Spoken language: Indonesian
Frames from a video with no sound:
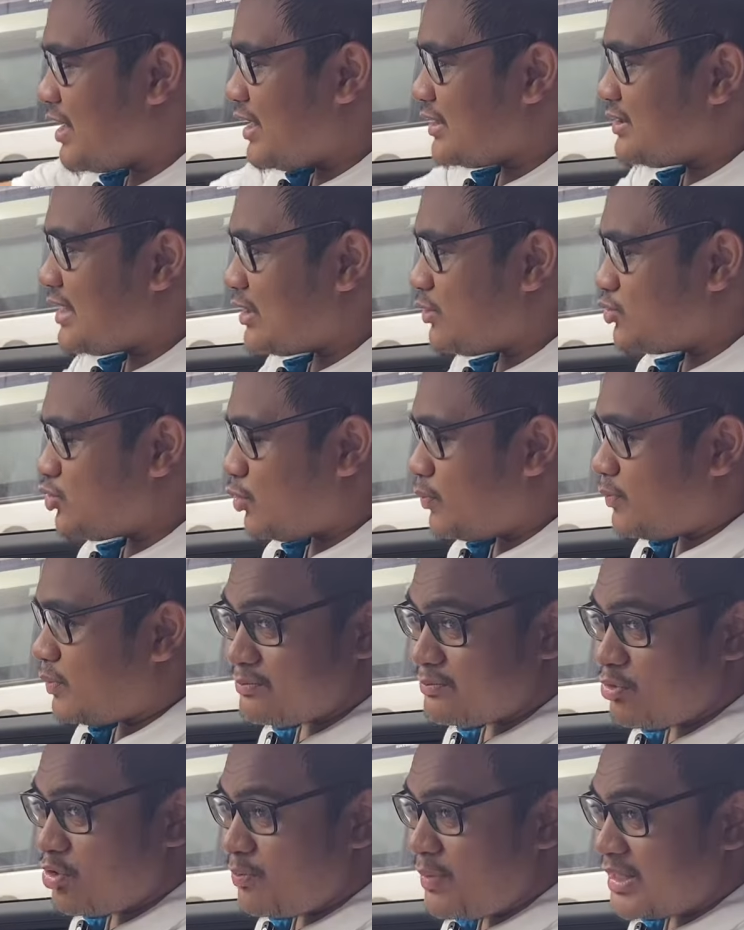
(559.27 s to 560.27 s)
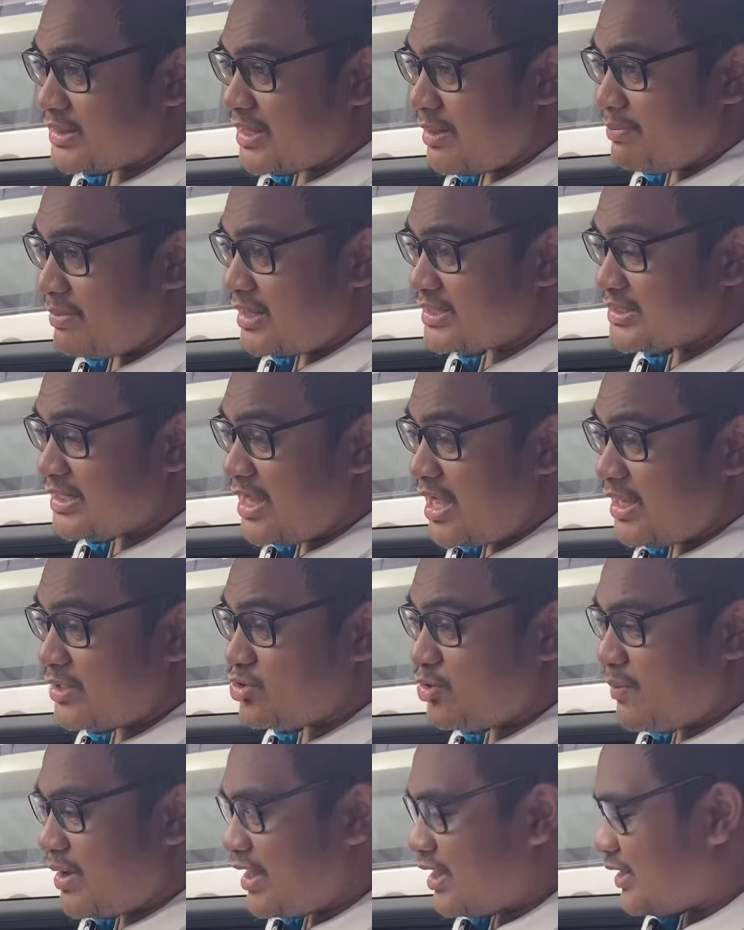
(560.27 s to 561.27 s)
Dan untuk perubahan tampilan sih nggak
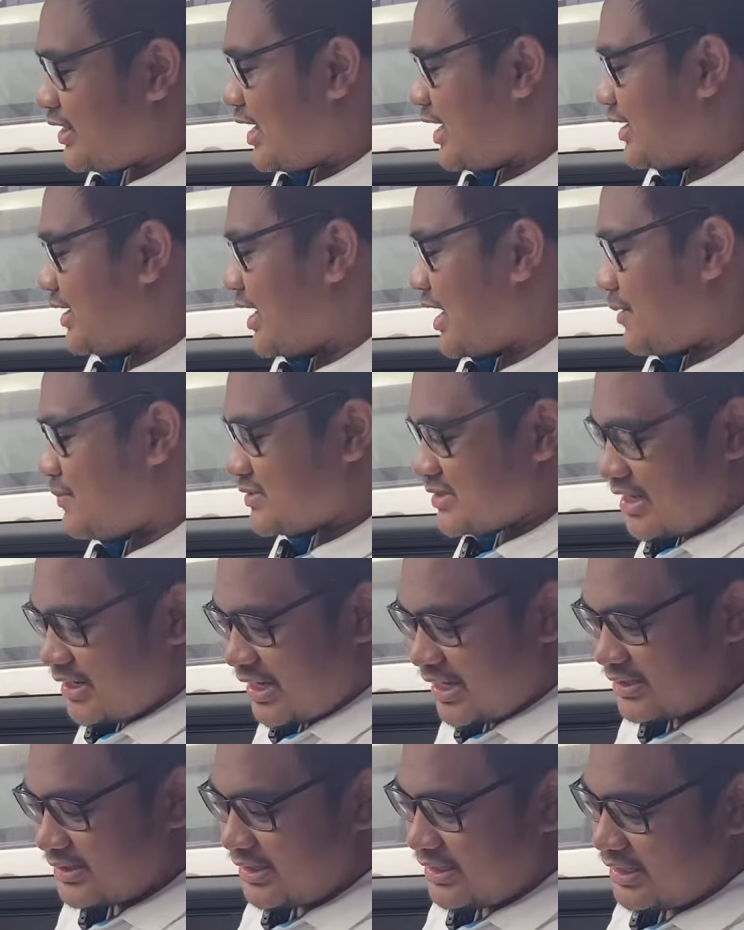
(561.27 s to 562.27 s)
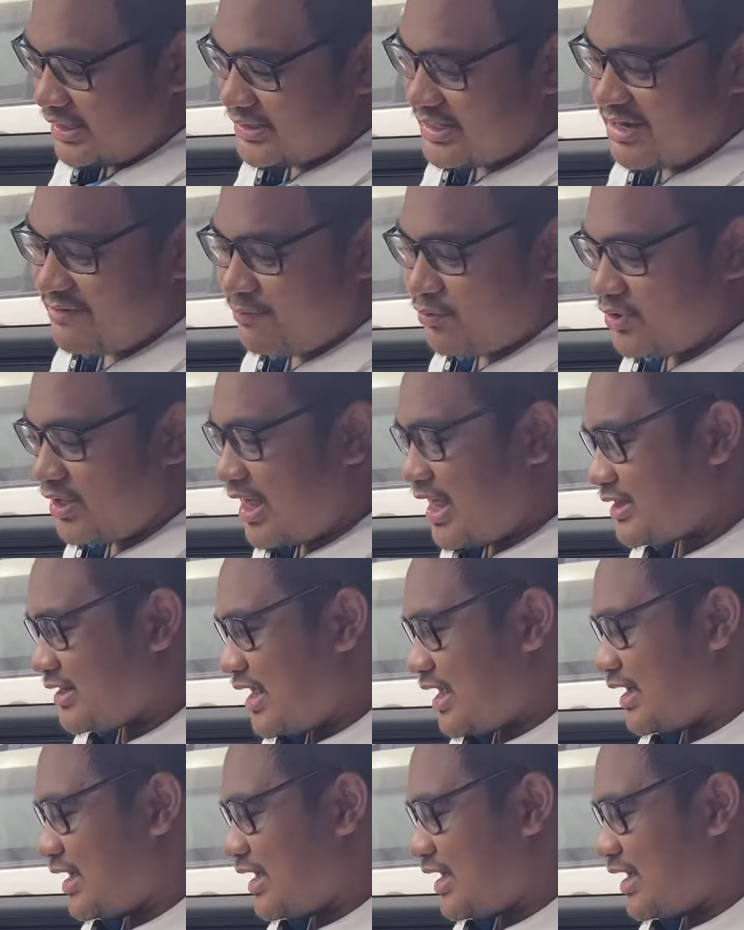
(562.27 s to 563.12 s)
gitu banyak ya. Kayak misalkan di drive ada